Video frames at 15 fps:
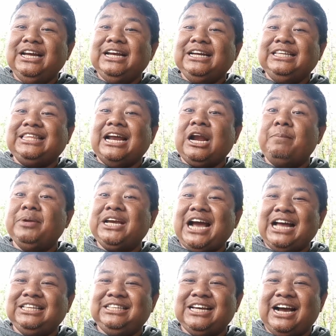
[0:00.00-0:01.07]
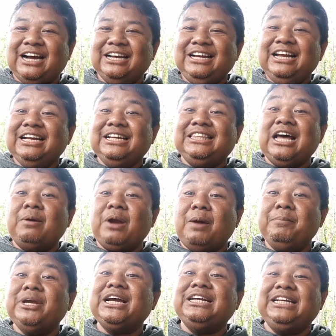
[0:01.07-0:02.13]
ditanami kacang,
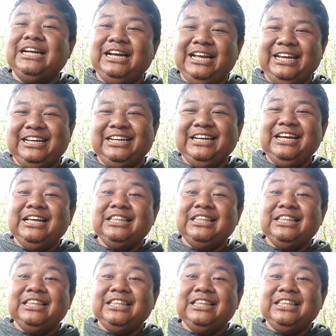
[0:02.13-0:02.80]
ditanami kedelai,